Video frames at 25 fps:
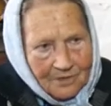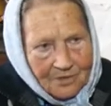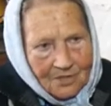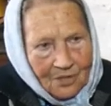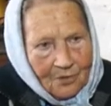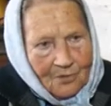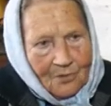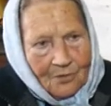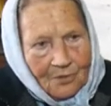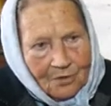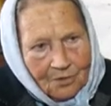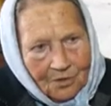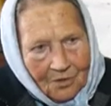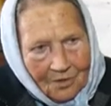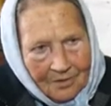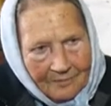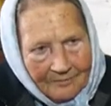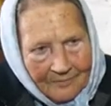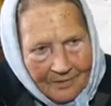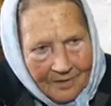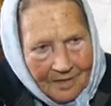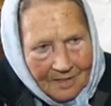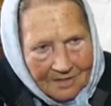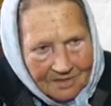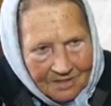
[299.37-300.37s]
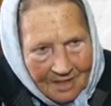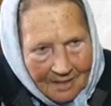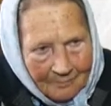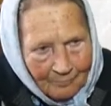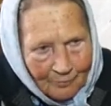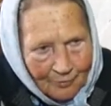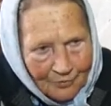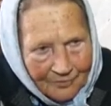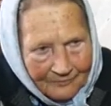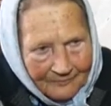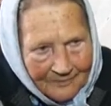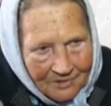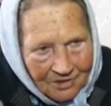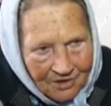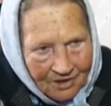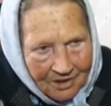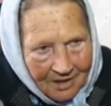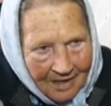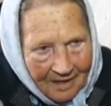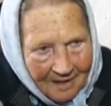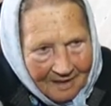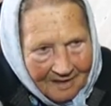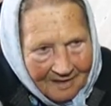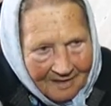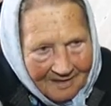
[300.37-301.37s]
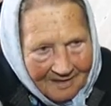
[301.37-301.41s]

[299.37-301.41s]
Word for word: за которого я замуж вышла.